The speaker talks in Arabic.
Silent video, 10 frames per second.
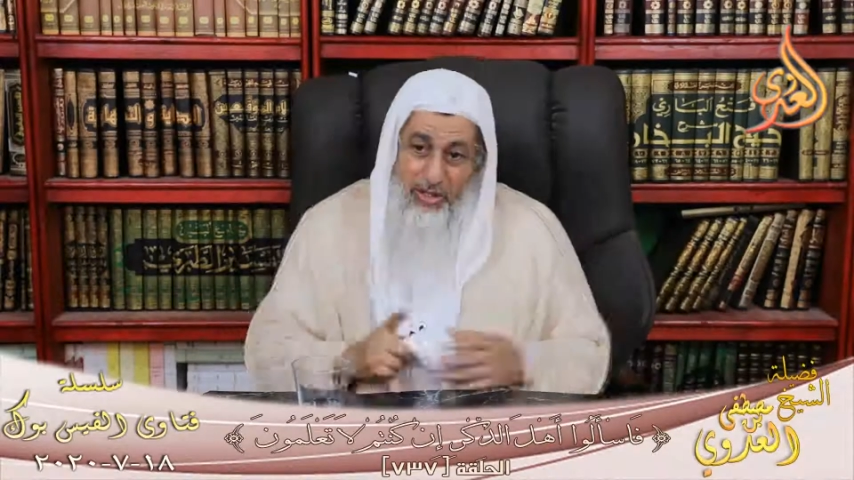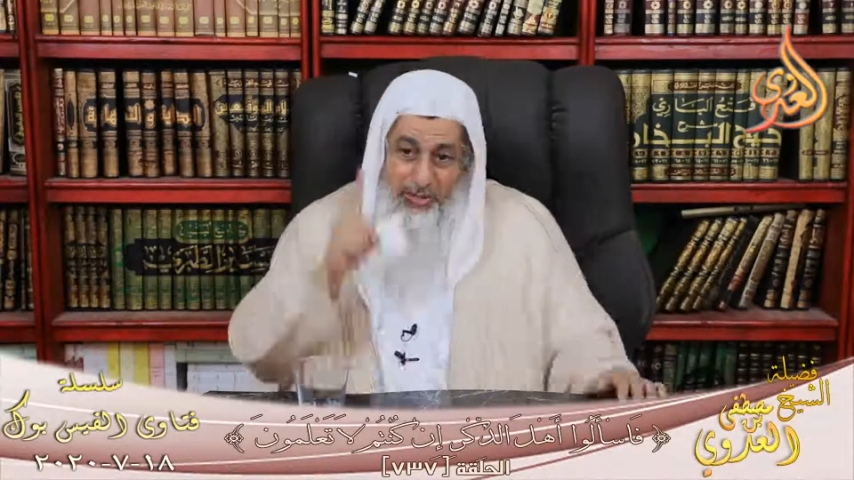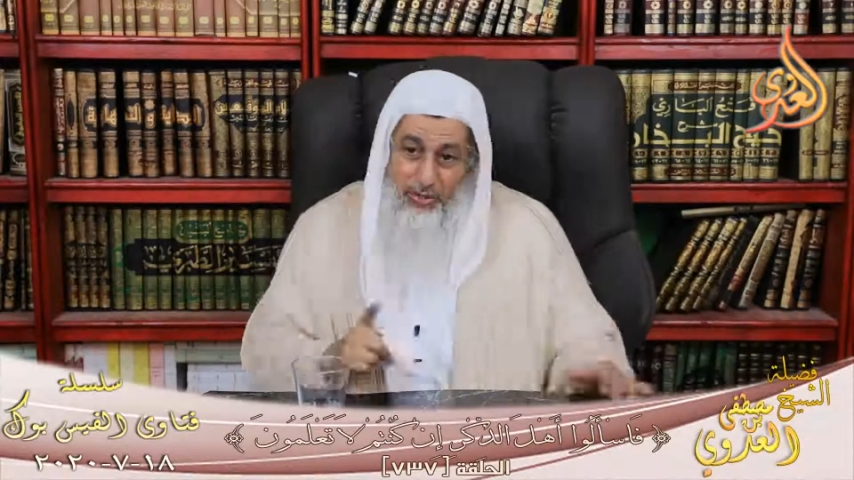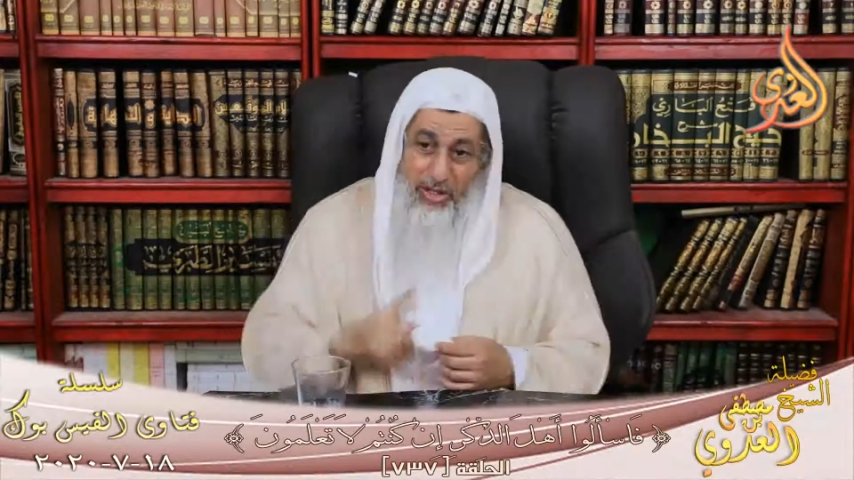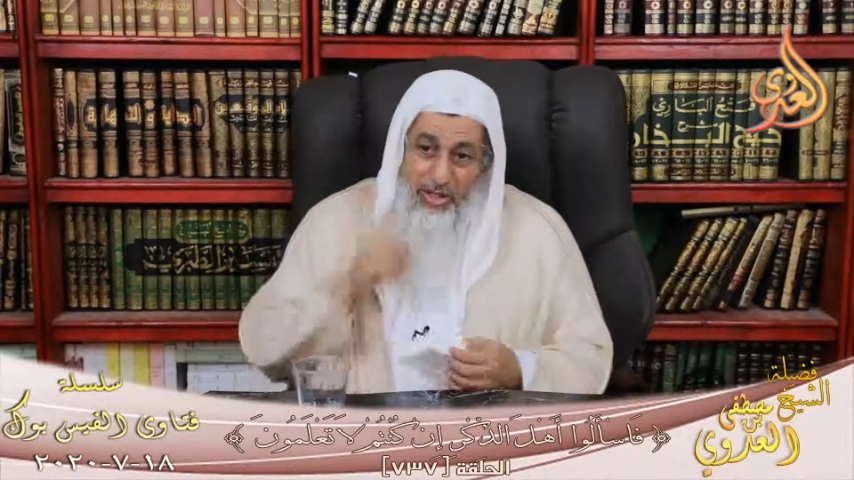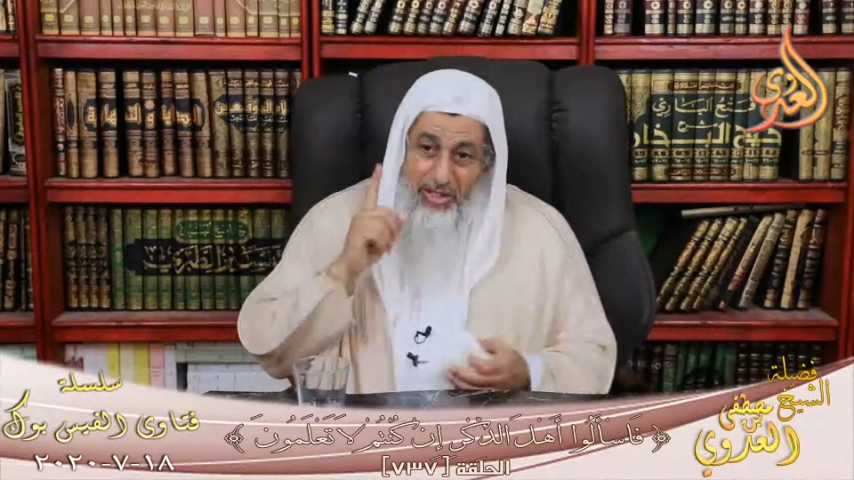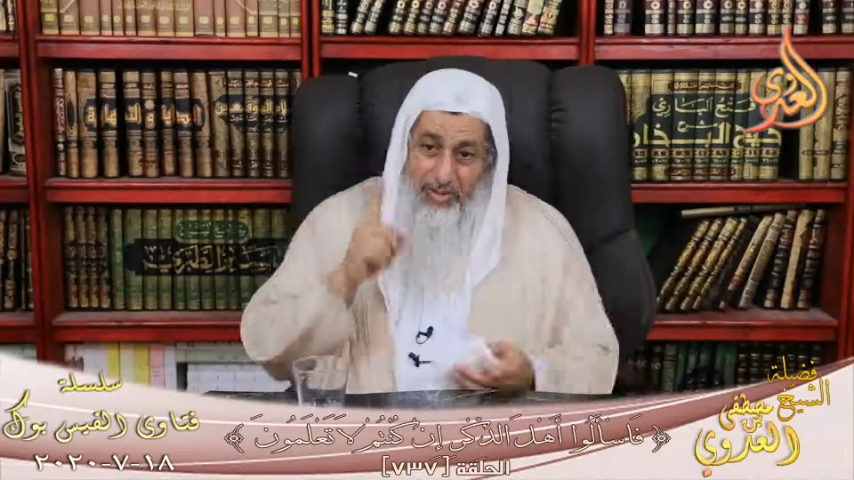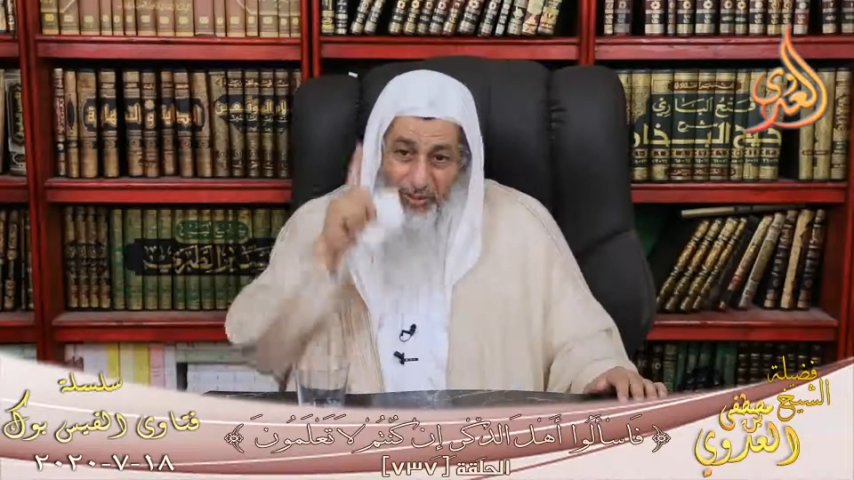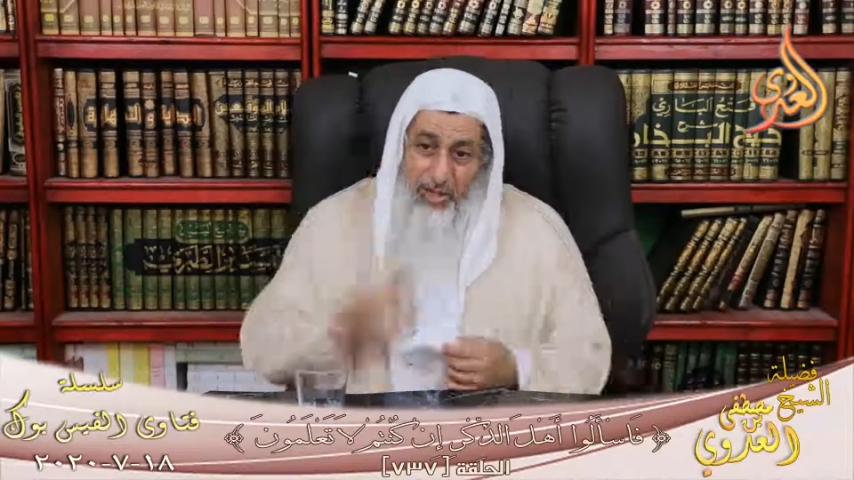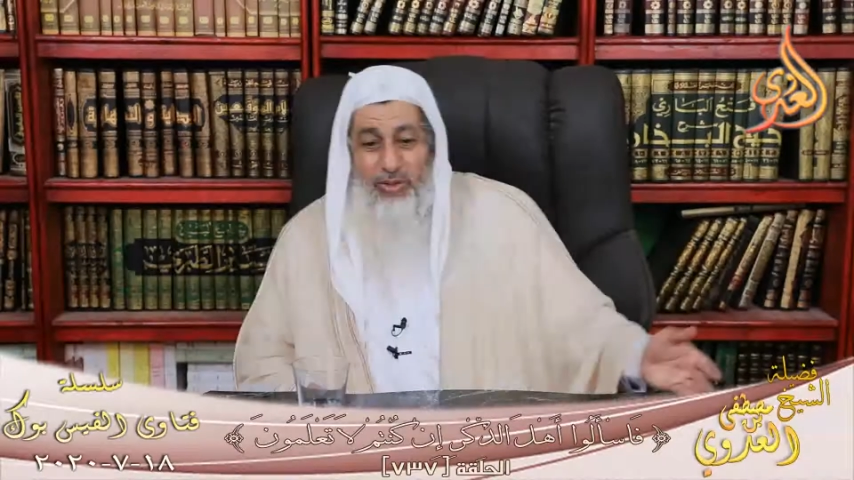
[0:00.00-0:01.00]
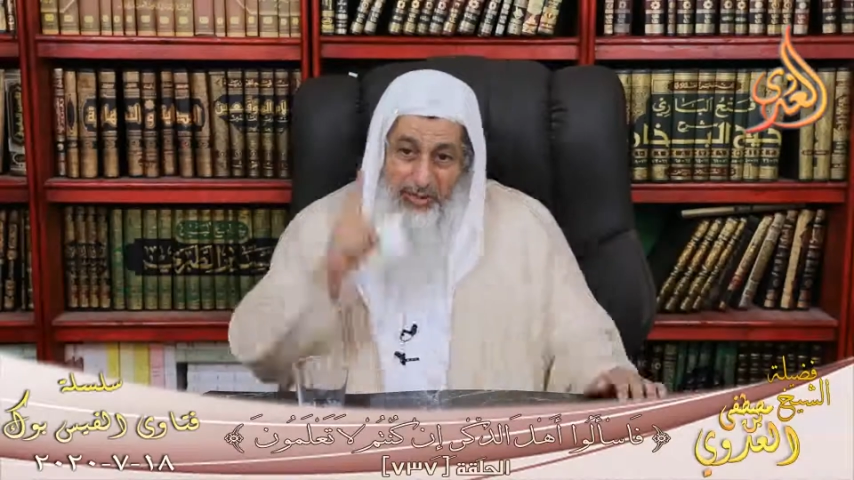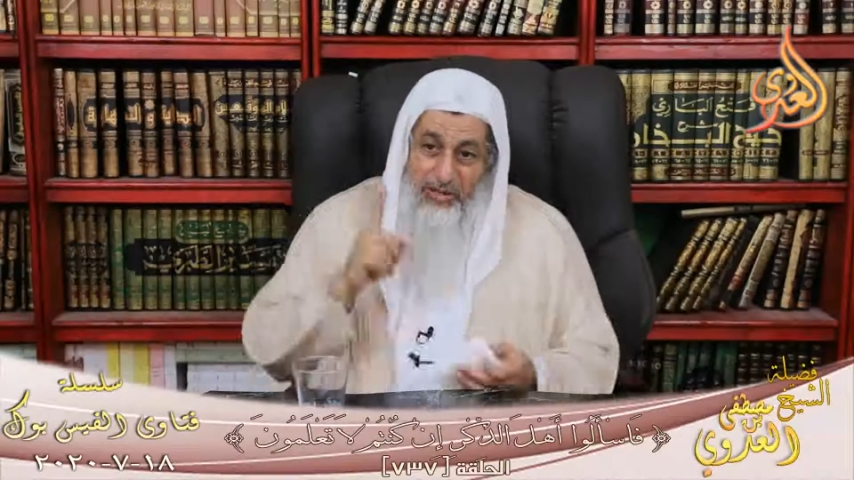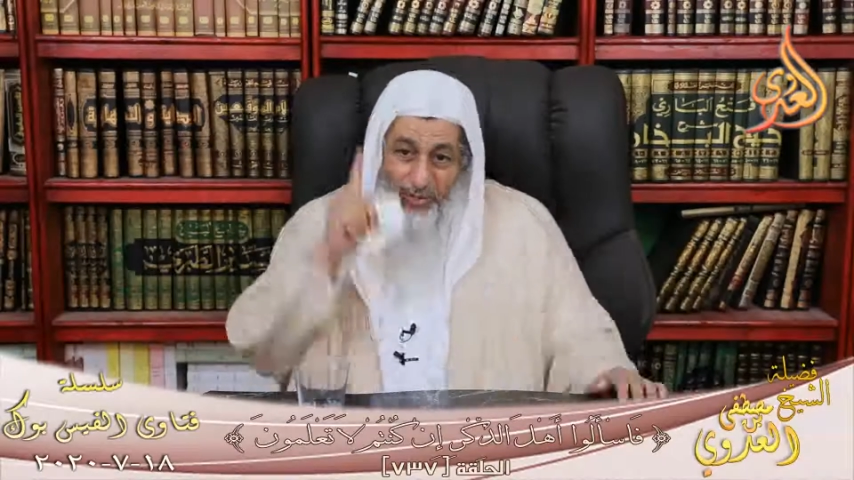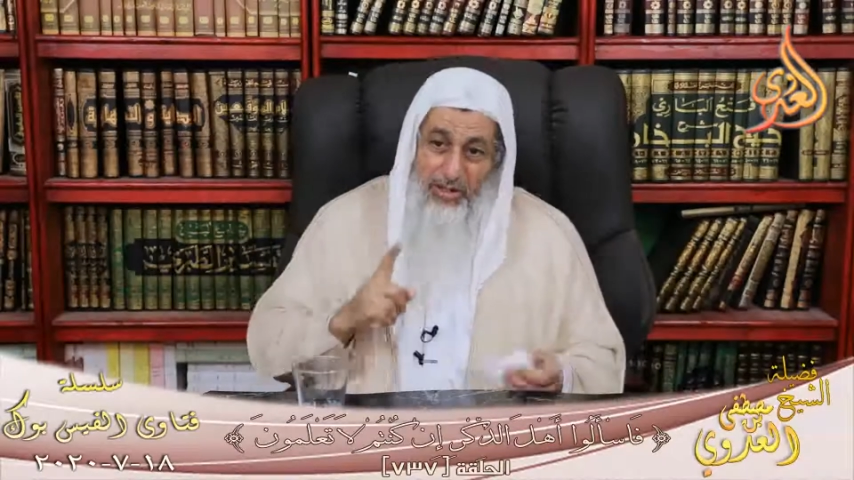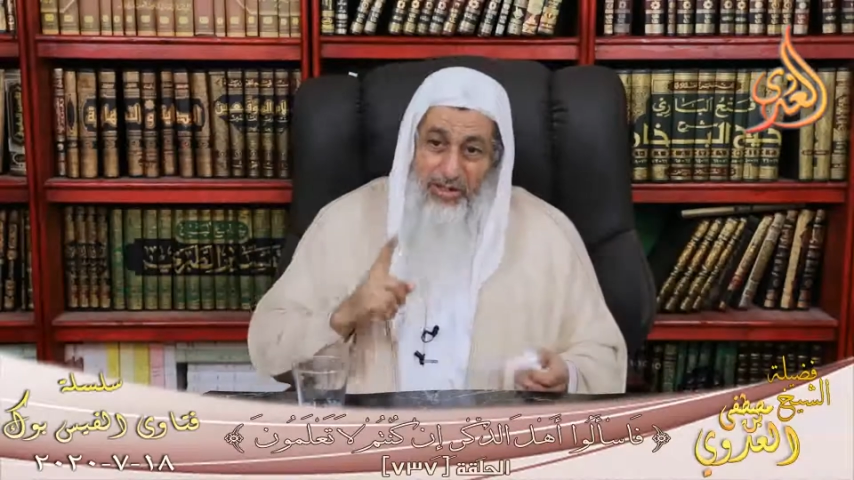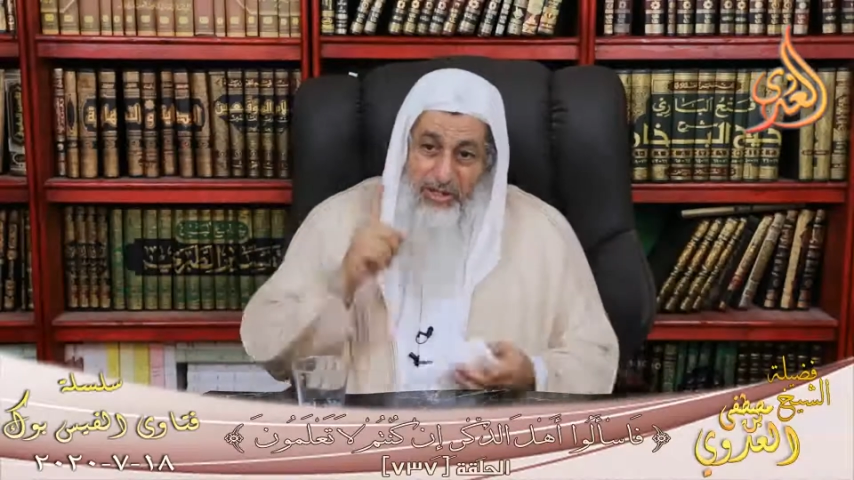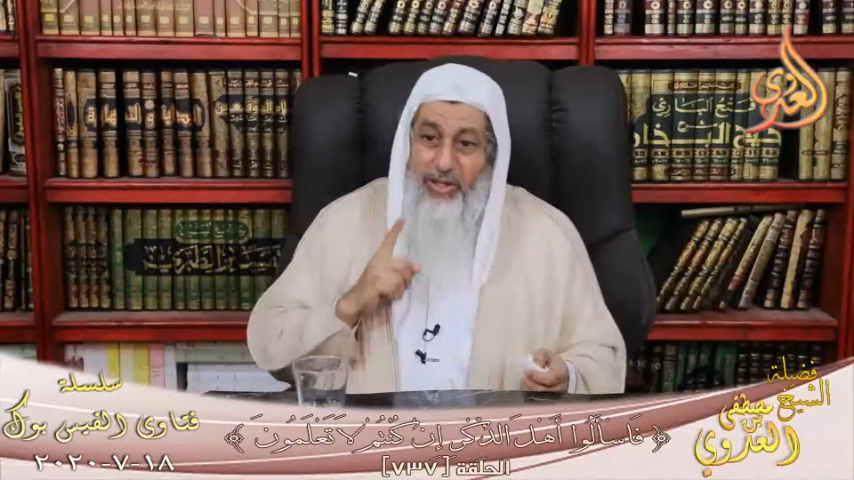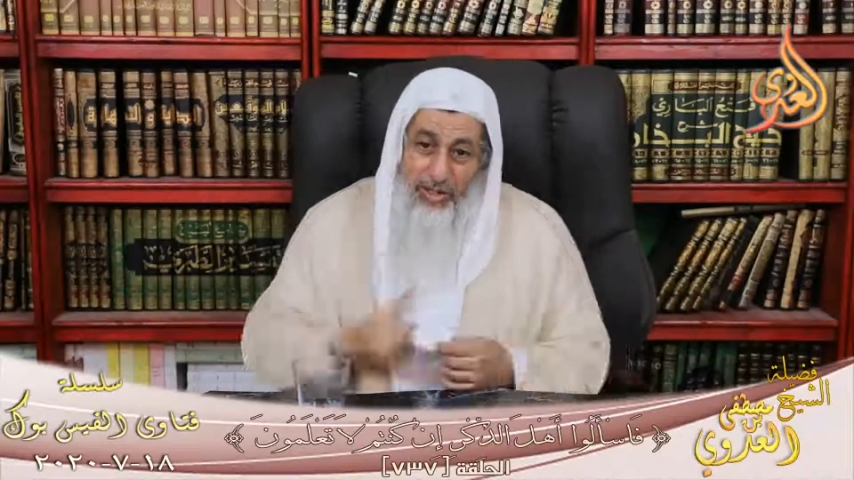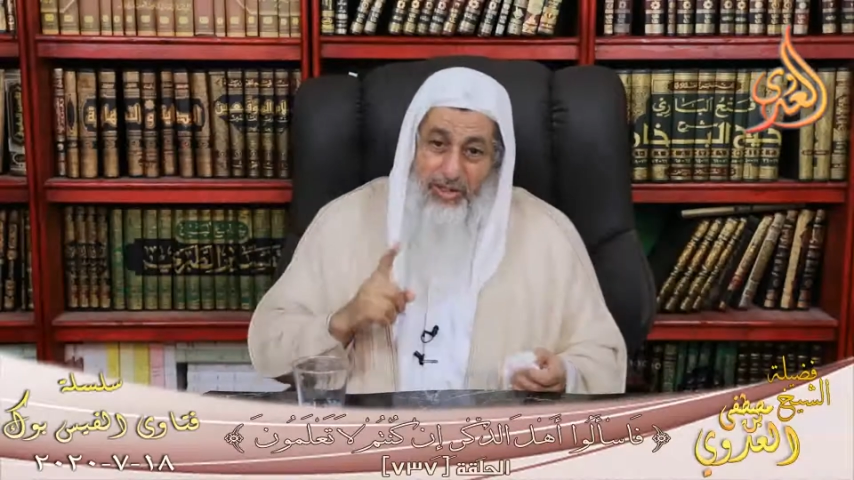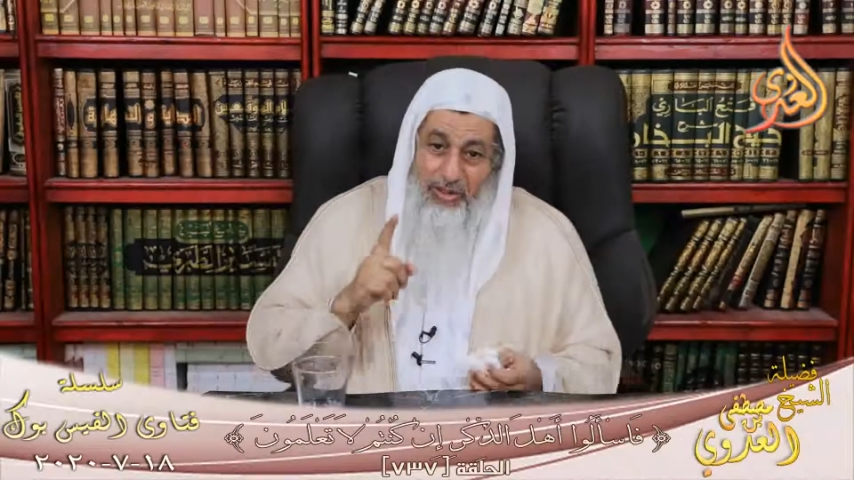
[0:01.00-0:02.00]
الله هو الذي يغير
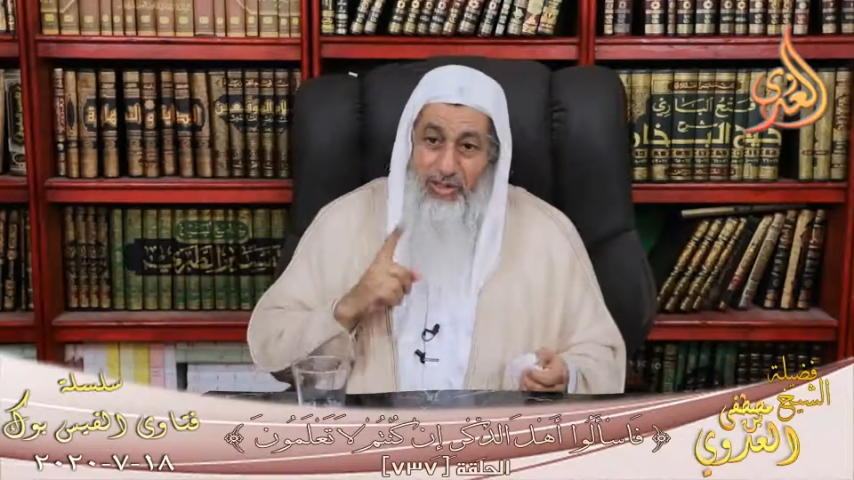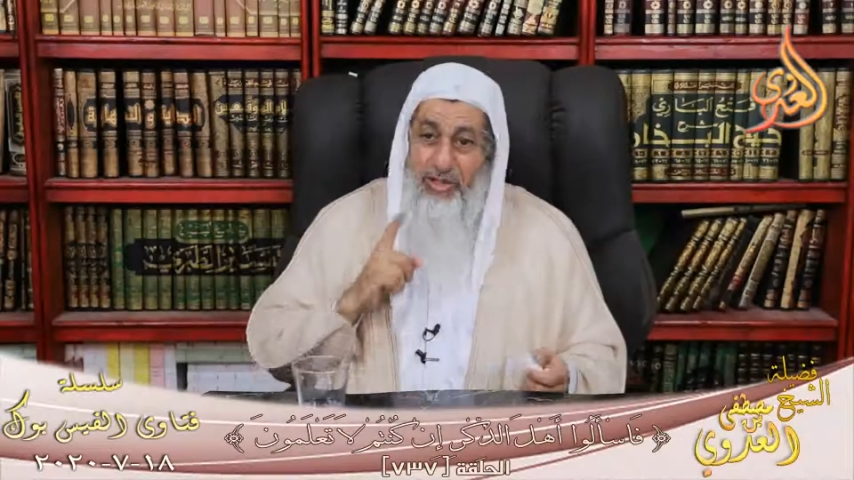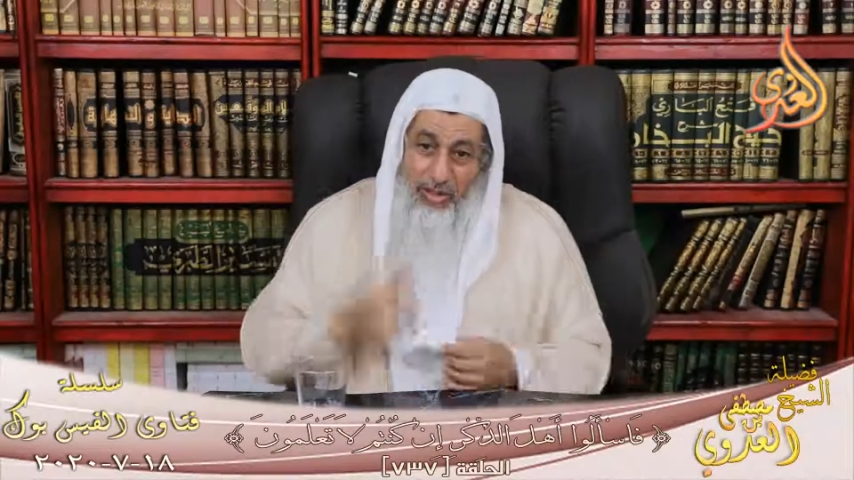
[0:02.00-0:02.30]
الأمور